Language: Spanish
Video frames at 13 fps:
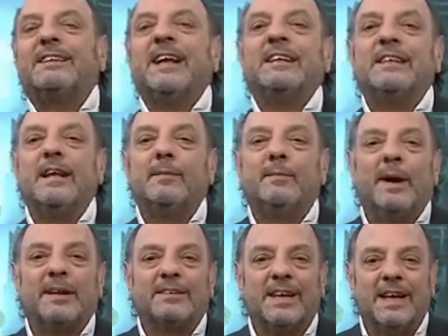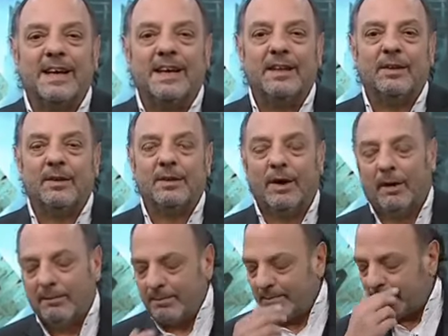dice que se hace el perseguido.
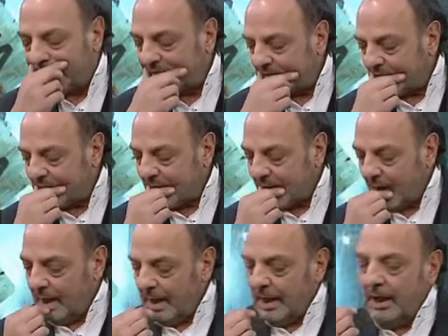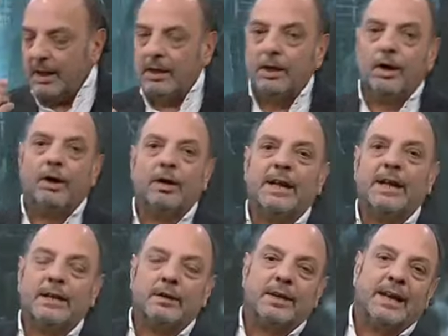No.
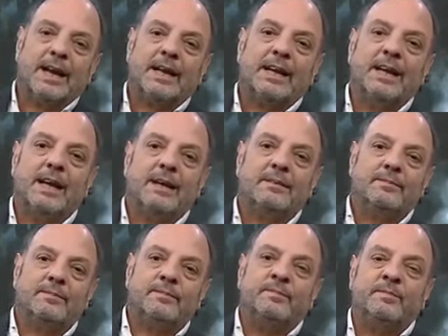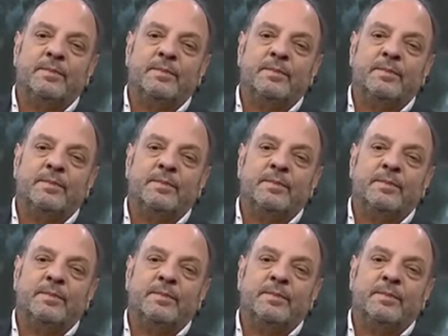Donda y toda esta cría